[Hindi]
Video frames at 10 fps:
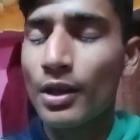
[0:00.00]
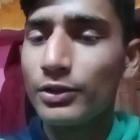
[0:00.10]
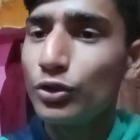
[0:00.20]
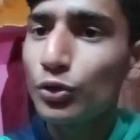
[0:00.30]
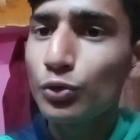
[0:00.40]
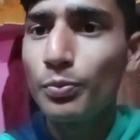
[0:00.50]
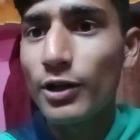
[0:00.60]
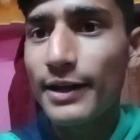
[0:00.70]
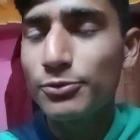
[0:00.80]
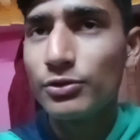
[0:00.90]
जिसको पूरा
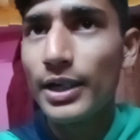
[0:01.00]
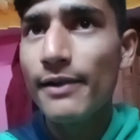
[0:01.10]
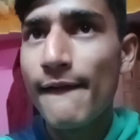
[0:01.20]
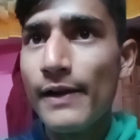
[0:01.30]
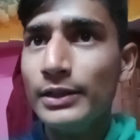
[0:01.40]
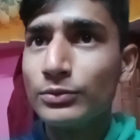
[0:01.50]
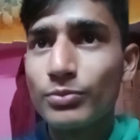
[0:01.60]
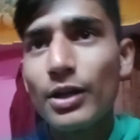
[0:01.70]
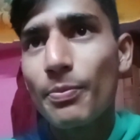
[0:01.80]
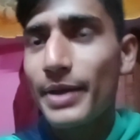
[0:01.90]
रैप सुनना है
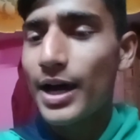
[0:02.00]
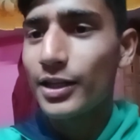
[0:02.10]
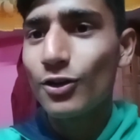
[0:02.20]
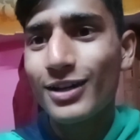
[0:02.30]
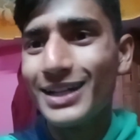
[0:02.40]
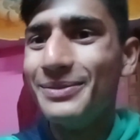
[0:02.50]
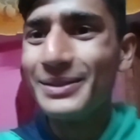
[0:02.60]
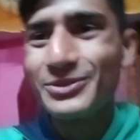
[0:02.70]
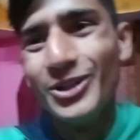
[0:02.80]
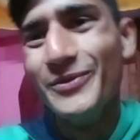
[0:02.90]
भाई और प्यार की औकात
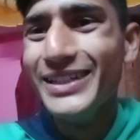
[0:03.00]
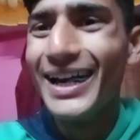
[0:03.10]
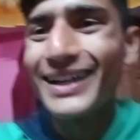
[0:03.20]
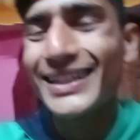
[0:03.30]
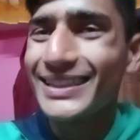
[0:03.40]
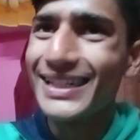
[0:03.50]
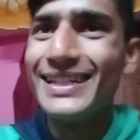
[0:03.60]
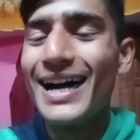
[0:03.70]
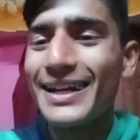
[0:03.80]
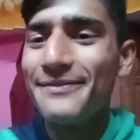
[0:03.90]
मतलब जो भी है
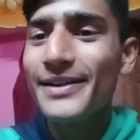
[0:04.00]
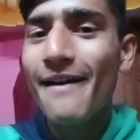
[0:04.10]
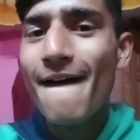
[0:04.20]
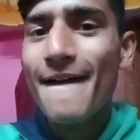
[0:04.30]
खतरनाक रैप है